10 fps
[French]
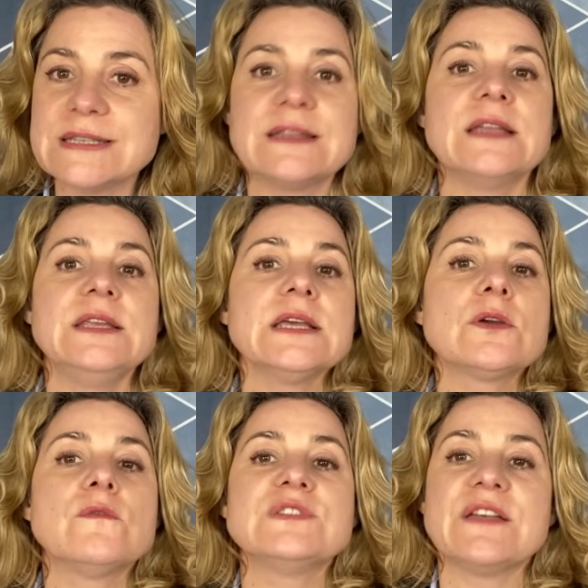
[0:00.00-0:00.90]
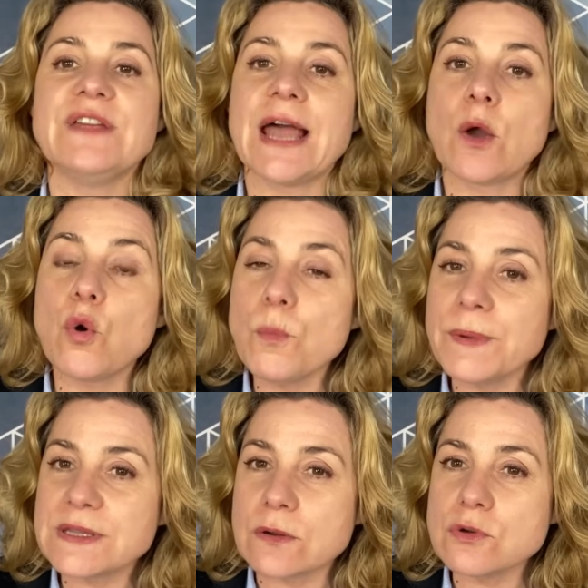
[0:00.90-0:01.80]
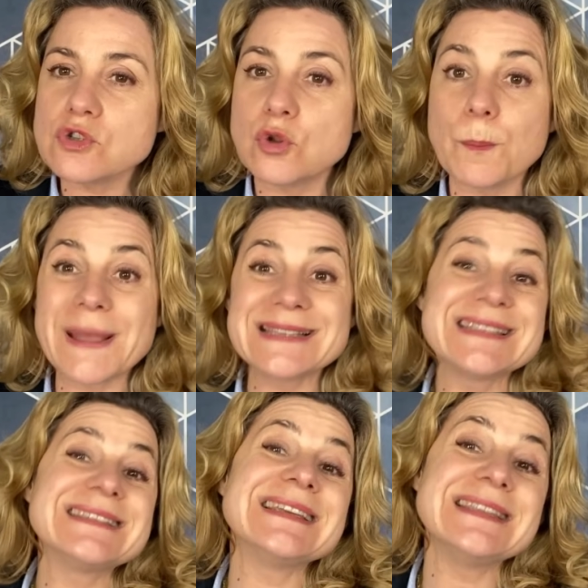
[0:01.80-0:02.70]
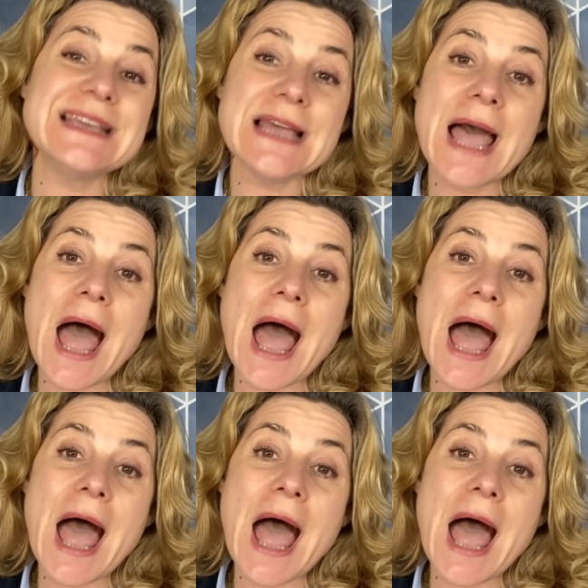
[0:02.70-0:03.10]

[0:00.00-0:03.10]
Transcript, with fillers: c'est-à-dire que vous avez la compétence de ne pas céder